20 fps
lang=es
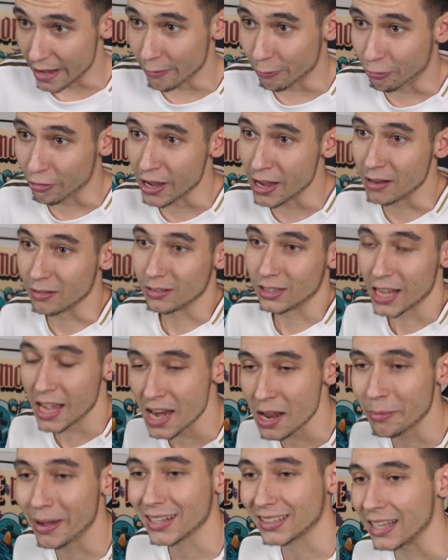En fin,
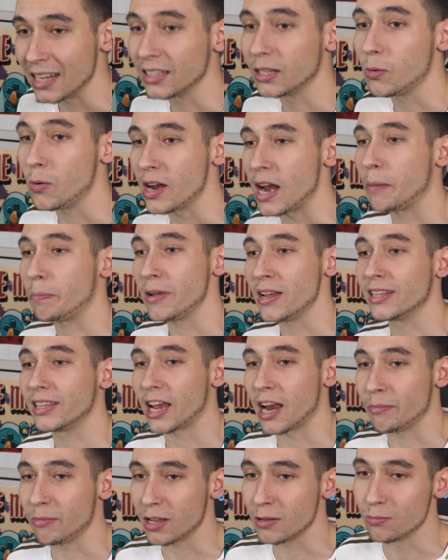tiene bastante buena
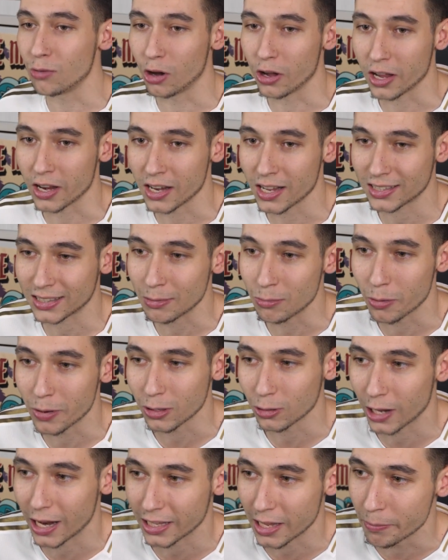pinta ahora mismo en este
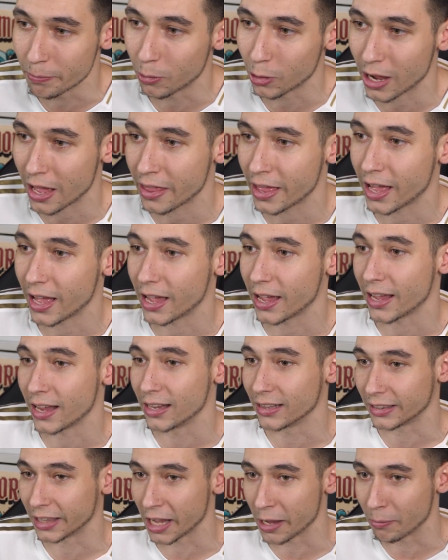momento de la
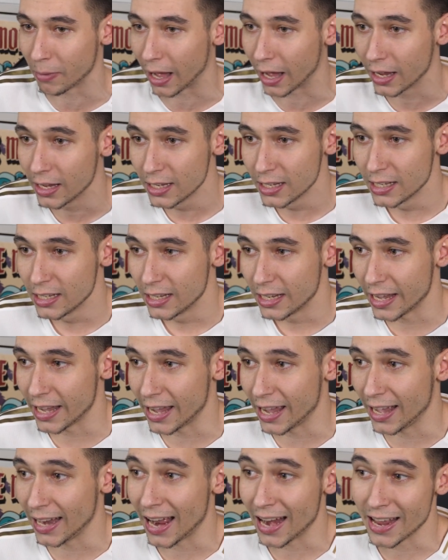temporada el tema.
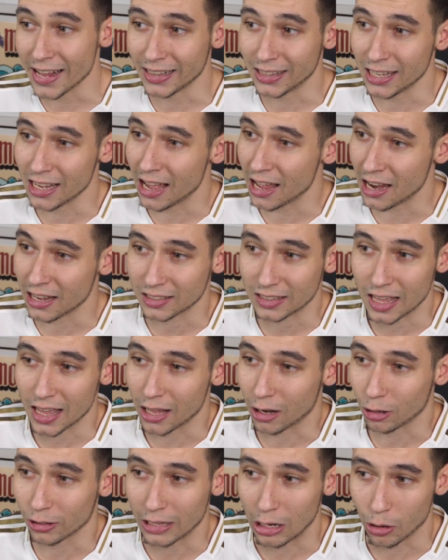Eh, la Leti ahora
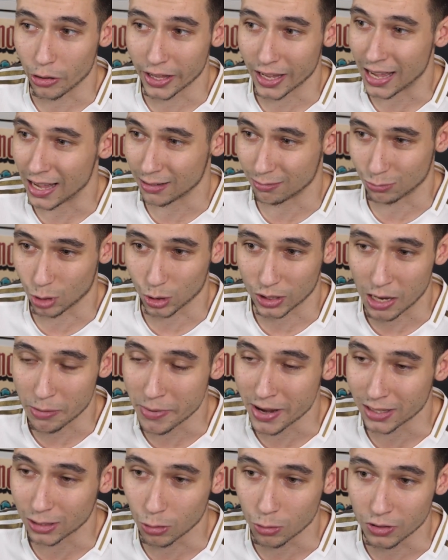esta derrota lo deja
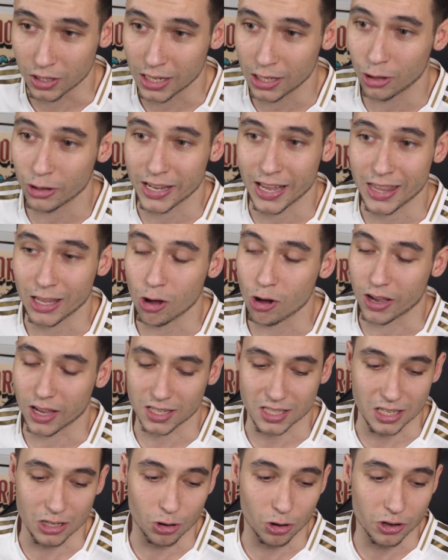totalmente hundido. Ya
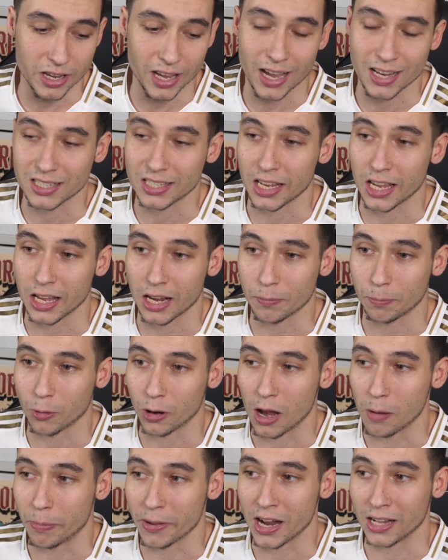digo que si no llega a
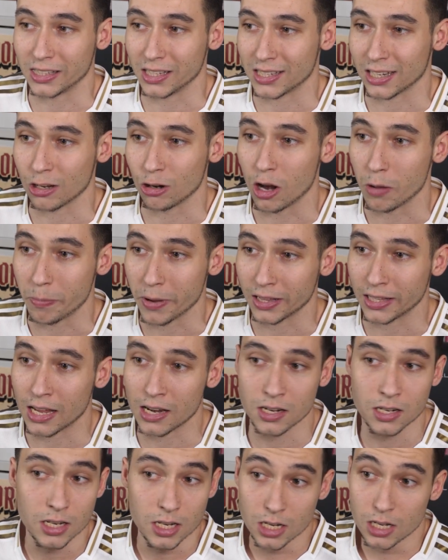ser por el penalti ese que no le
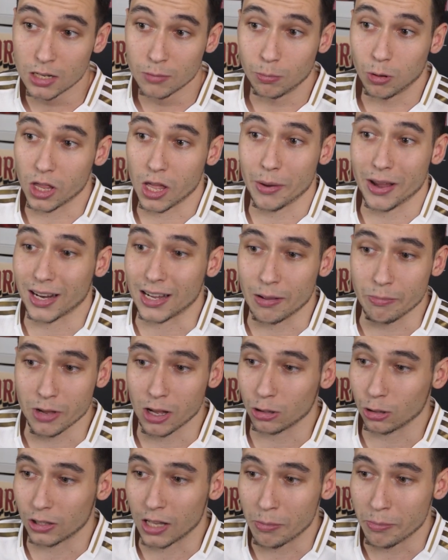pitan, podría haber
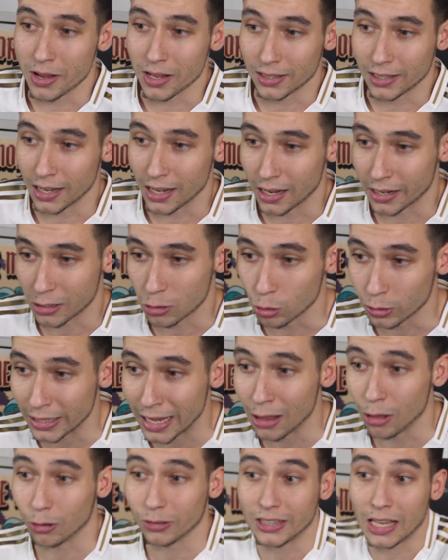cambiado totalmente el
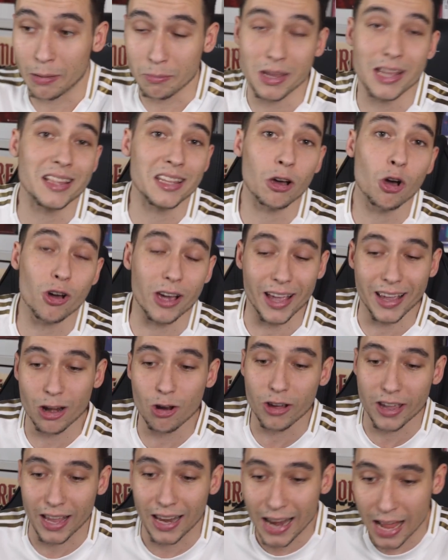resultado. También digo
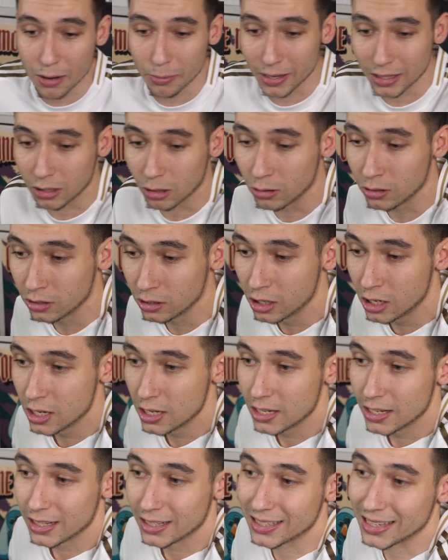que creo que el árbitro
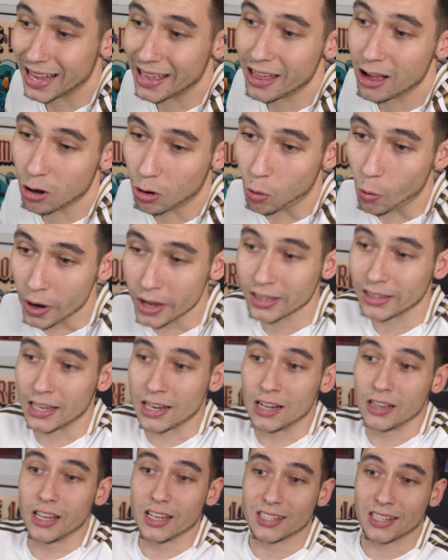se ha dado
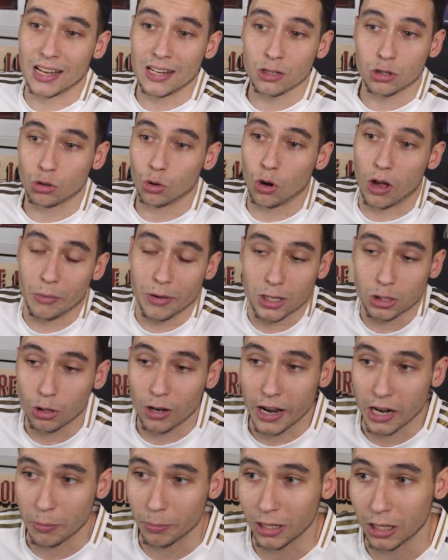cuenta en el descanso, lo ha
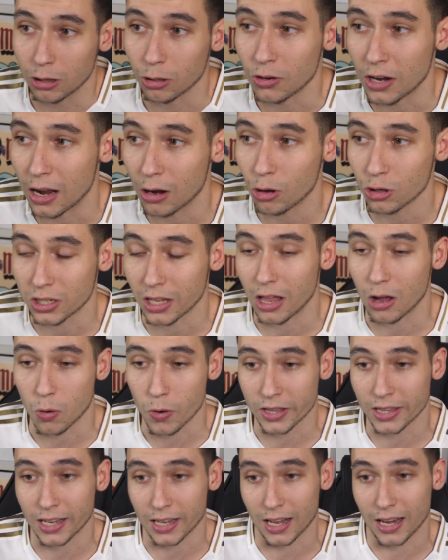visto la repetición algo, se ha
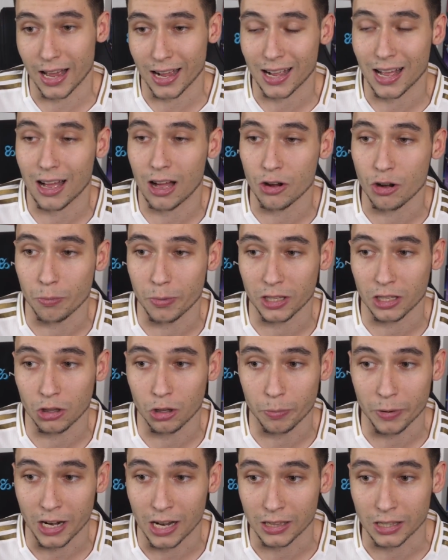dado cuenta que le ha cagado no
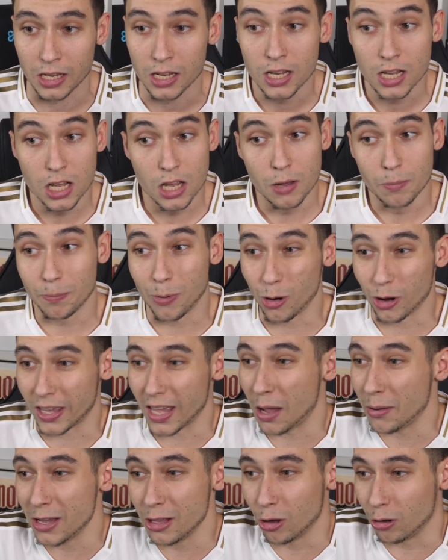pitando penalti
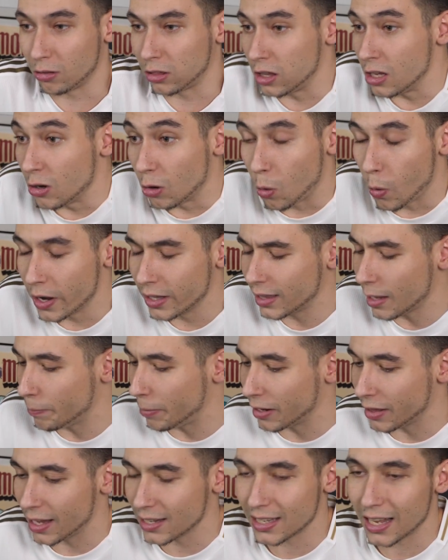porque ha habido
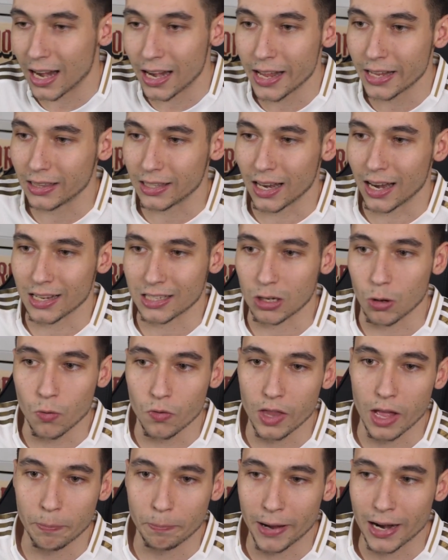50 pérdidas de la Leti en la
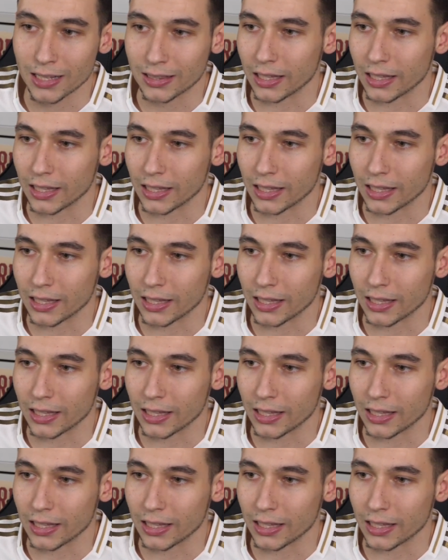segunda